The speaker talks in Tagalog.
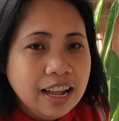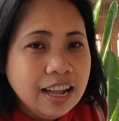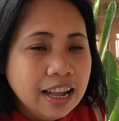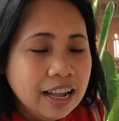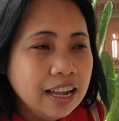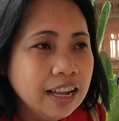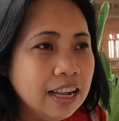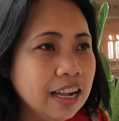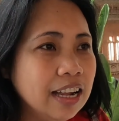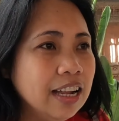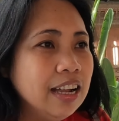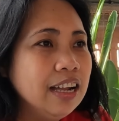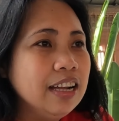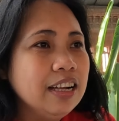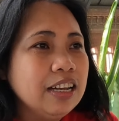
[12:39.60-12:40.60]

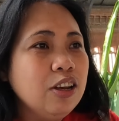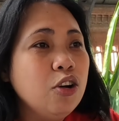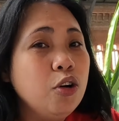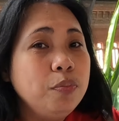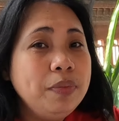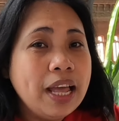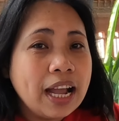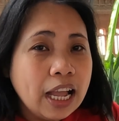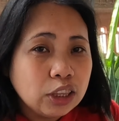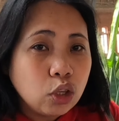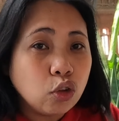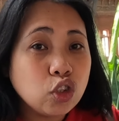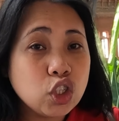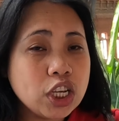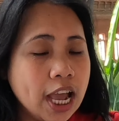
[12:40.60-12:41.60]
uh, loob ng
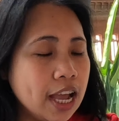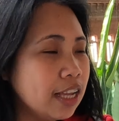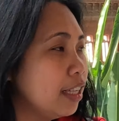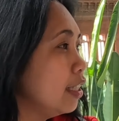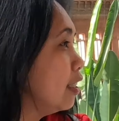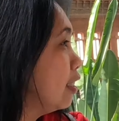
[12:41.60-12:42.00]
Atocha.